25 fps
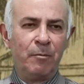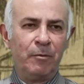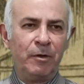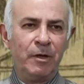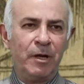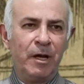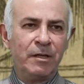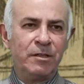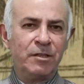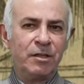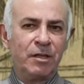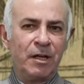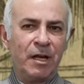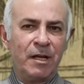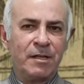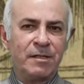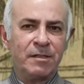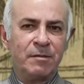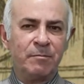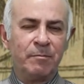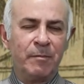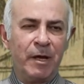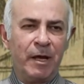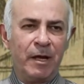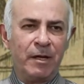mulher de
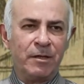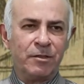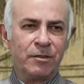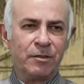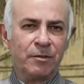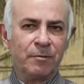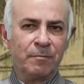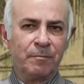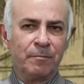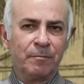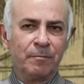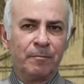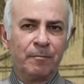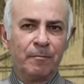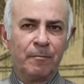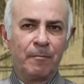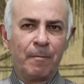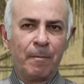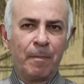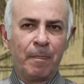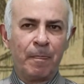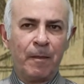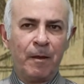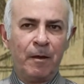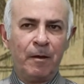classe média.
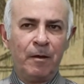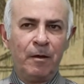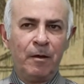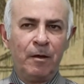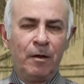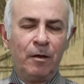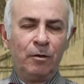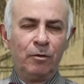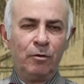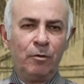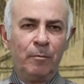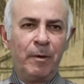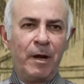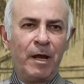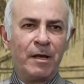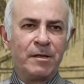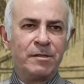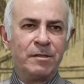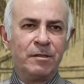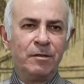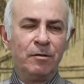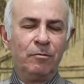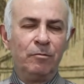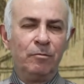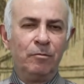No
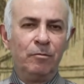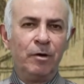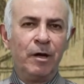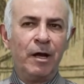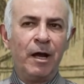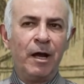Brasil, o